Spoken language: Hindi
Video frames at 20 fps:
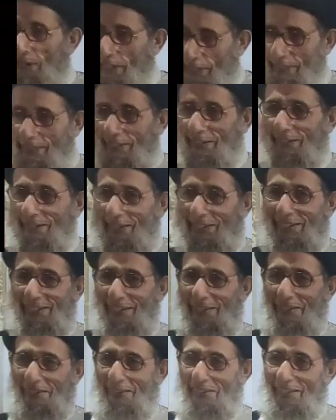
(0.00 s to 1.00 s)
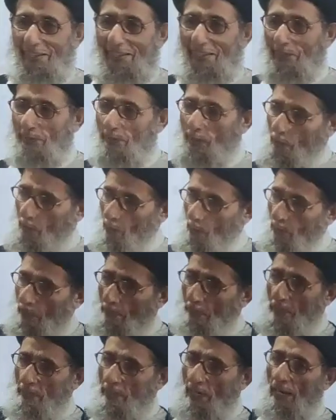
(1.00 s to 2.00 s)
लगी ही नहीं है तो कोर्ट
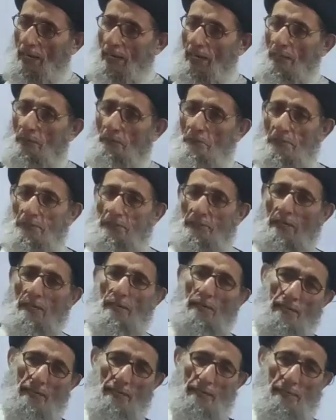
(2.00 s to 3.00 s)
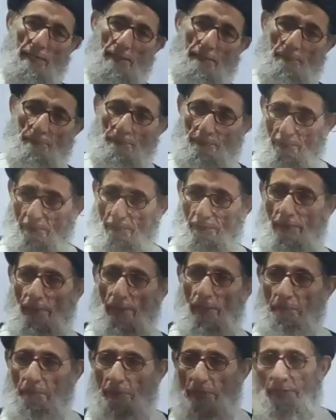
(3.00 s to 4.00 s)
में चला गया तो स्टे लग गया
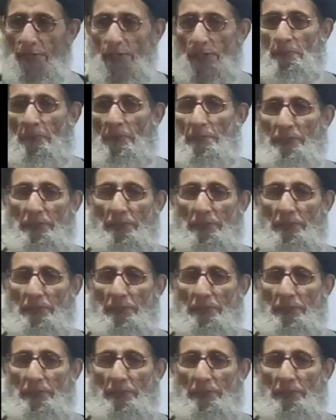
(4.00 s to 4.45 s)
मीटर्स पर